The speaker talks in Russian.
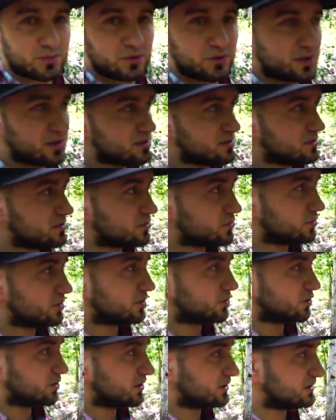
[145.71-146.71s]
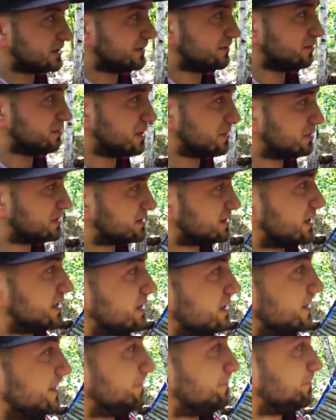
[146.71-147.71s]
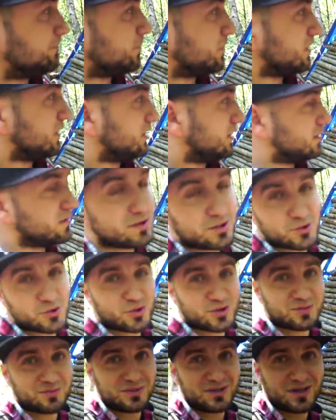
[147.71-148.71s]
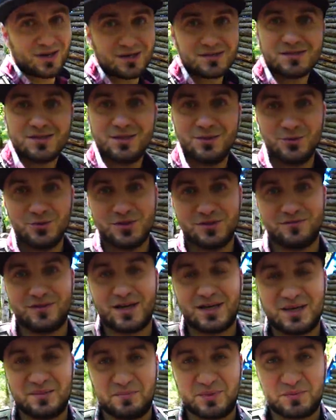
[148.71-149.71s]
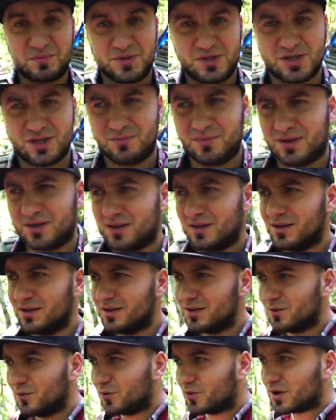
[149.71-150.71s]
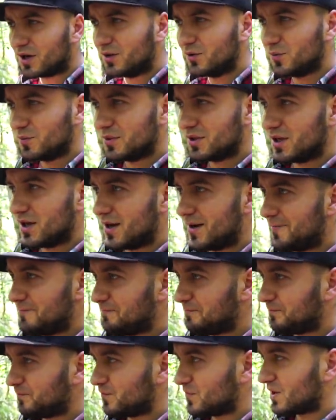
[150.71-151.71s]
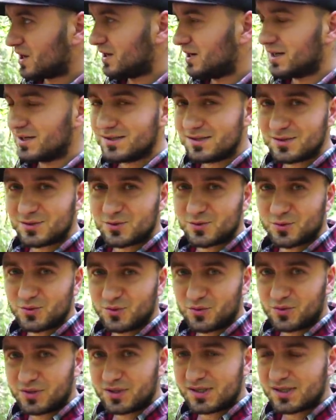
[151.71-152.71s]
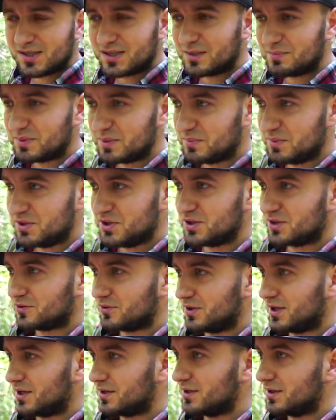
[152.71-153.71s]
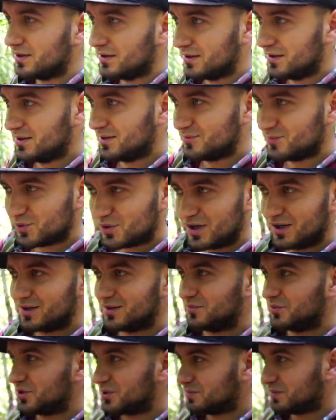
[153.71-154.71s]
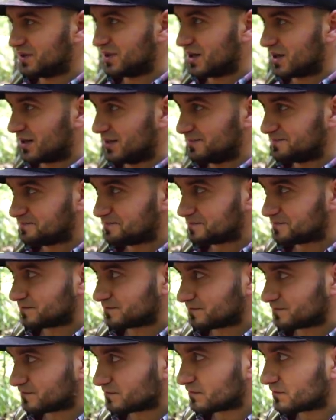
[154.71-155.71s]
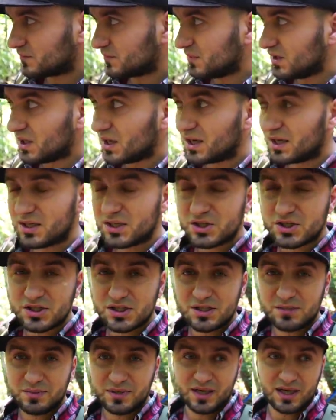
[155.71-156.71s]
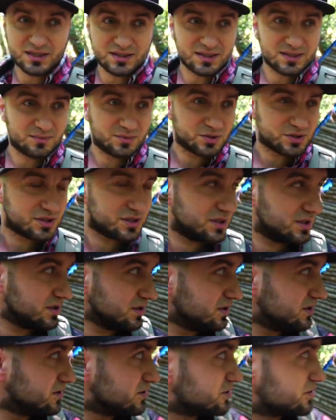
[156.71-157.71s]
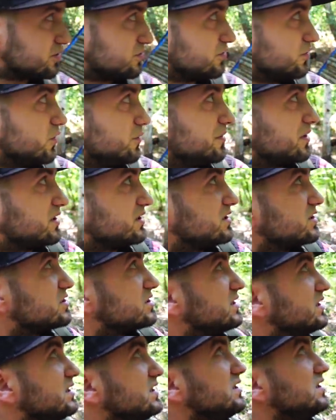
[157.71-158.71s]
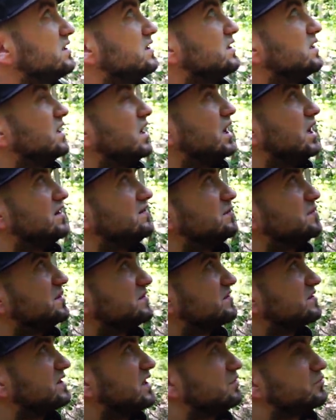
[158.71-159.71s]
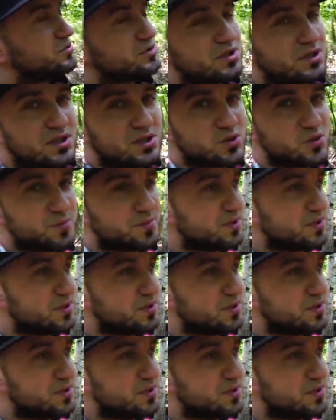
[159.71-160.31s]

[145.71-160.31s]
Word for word: мою лестницу, и кто-то оставил мне послание. Я надеюсь, что это были разные люди. Вряд ли подписчик бы украл у меня лестницу, но если это подписчик, то ладно, пускай это будет подарком. Конечно же, неприятно немножко, что домик нашли. А, Во-первых, да, нужно крышу